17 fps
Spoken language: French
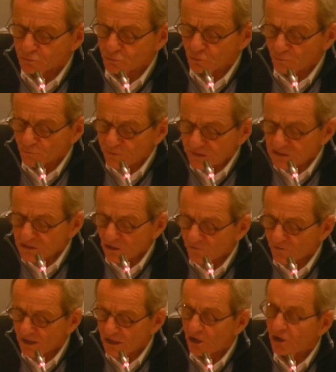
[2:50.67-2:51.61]
d'une mise
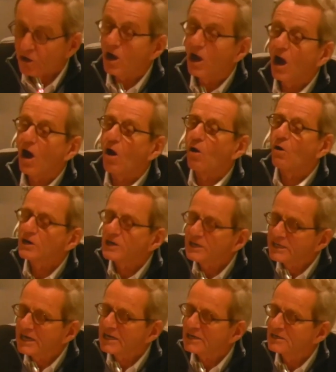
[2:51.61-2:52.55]
en valeur en
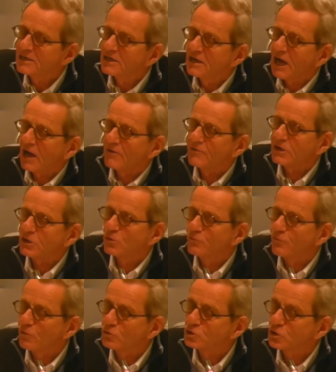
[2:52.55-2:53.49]
lien avec le
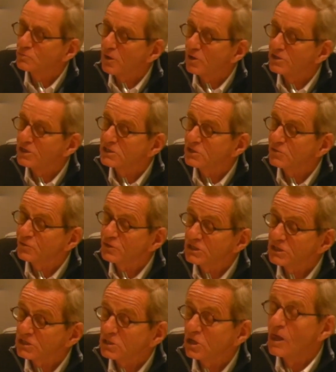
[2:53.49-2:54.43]
fonctionnement de
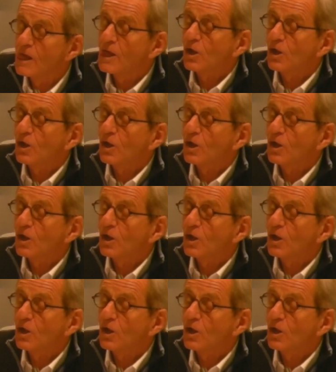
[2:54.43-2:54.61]
l'édifice.